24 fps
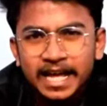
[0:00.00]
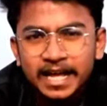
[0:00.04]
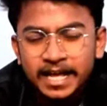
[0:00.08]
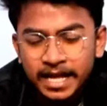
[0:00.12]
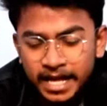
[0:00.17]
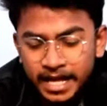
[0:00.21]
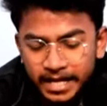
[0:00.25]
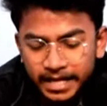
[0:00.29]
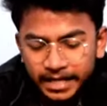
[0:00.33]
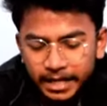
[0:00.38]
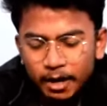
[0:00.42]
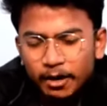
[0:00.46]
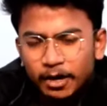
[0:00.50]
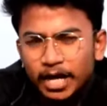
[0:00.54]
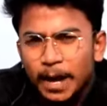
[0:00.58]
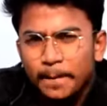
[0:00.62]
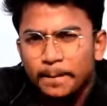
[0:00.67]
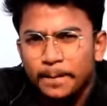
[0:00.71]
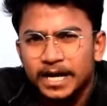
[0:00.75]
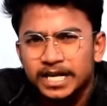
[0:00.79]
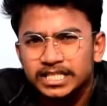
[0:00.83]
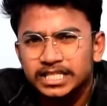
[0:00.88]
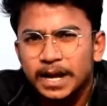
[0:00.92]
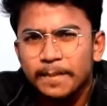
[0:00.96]
ये हो गया
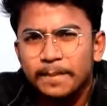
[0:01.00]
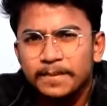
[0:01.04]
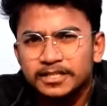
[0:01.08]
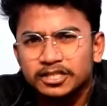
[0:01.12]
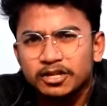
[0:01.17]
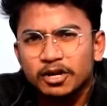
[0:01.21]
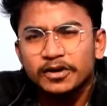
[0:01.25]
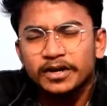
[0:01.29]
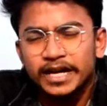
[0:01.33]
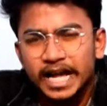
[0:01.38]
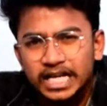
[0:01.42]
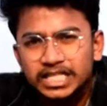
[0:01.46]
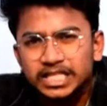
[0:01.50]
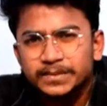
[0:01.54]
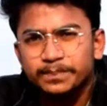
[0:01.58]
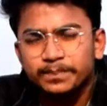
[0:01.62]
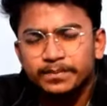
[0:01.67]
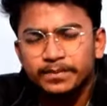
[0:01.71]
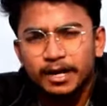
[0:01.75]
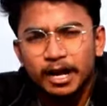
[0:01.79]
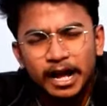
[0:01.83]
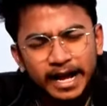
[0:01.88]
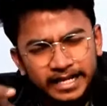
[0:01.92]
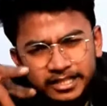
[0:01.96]
फर्स्ट एपिसोड नेक्स्ट
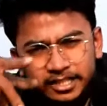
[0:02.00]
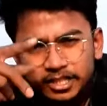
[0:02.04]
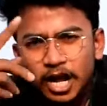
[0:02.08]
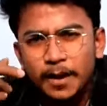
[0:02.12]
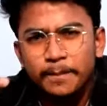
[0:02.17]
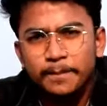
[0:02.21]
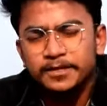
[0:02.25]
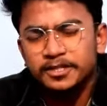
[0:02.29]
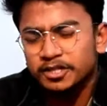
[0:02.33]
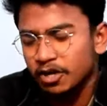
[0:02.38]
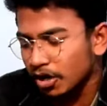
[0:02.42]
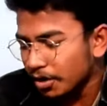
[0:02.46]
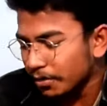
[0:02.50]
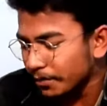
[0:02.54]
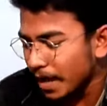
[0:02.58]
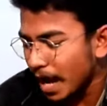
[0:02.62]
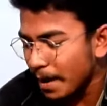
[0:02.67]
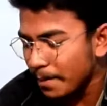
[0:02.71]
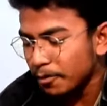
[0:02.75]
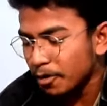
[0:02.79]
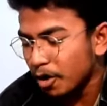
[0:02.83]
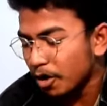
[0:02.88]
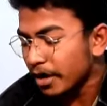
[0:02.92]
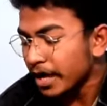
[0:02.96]
नेक्स्ट एपिसोड में
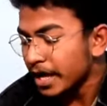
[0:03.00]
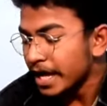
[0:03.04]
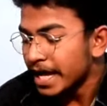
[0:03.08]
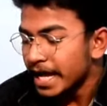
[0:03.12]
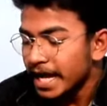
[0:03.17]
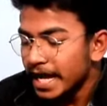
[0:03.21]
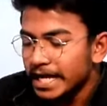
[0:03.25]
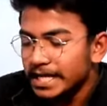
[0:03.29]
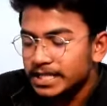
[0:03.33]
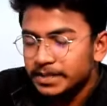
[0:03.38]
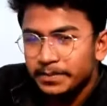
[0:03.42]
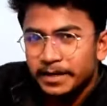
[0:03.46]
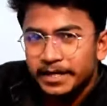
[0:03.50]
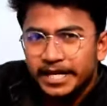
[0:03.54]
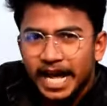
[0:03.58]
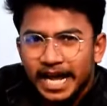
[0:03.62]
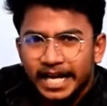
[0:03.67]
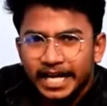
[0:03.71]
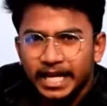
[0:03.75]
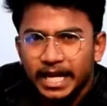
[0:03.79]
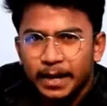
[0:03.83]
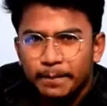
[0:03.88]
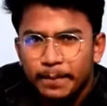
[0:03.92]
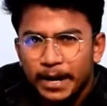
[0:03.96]
हम लोग इसमें
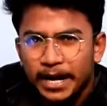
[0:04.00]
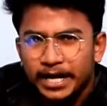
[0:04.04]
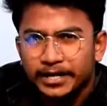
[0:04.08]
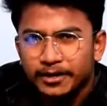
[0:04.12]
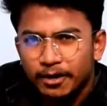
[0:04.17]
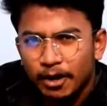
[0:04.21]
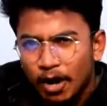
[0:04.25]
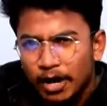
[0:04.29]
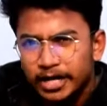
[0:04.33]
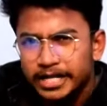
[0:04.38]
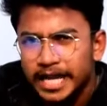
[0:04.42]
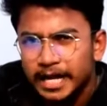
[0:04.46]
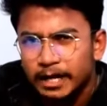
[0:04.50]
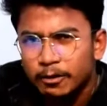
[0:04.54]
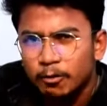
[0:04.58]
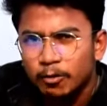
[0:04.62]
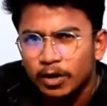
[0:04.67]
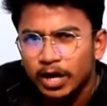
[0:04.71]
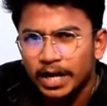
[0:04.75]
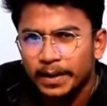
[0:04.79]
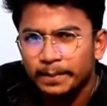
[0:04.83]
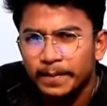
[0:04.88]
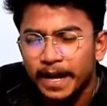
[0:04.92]
डालेंगे पेट्रोल ये कुकर